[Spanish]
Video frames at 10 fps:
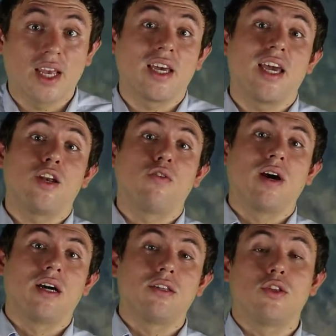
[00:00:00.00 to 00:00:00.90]
en
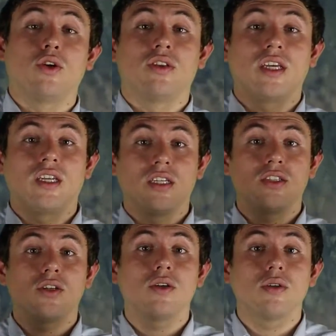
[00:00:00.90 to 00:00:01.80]
Génova, donde
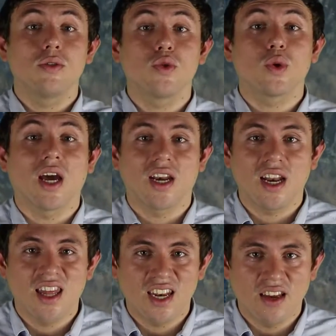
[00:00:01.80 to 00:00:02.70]
inició su
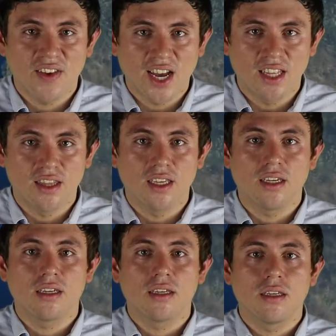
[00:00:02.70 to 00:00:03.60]
carrera de
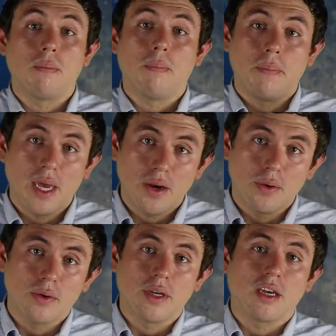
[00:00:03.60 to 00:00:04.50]
navegante.
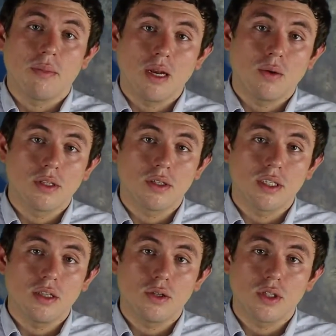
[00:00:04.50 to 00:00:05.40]
Pero en
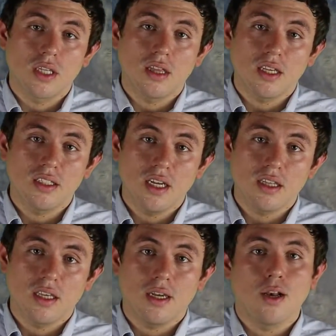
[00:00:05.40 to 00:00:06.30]

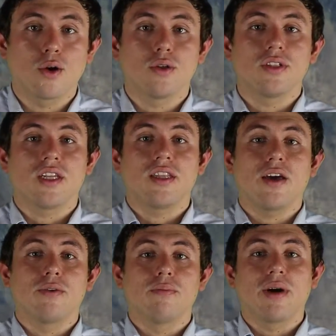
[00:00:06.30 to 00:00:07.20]
1477 lo
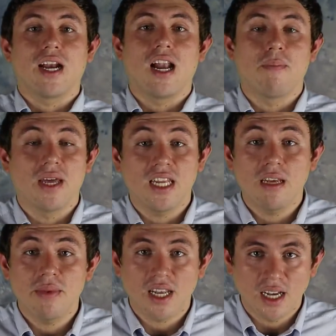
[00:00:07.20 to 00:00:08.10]
contrataron para la
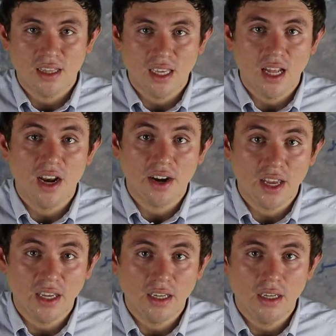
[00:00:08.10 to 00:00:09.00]
Marina Mercante del
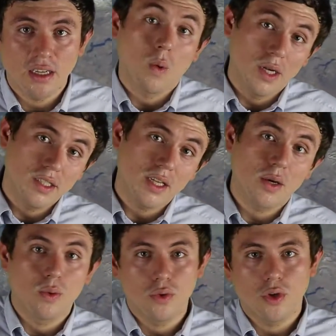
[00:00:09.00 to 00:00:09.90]
Rey Juan
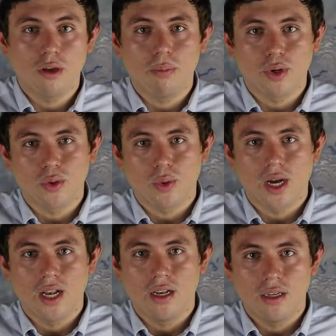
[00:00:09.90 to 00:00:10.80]
II de
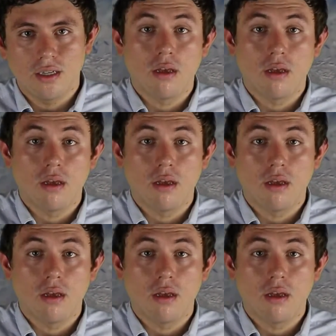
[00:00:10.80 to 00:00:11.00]
Portugal,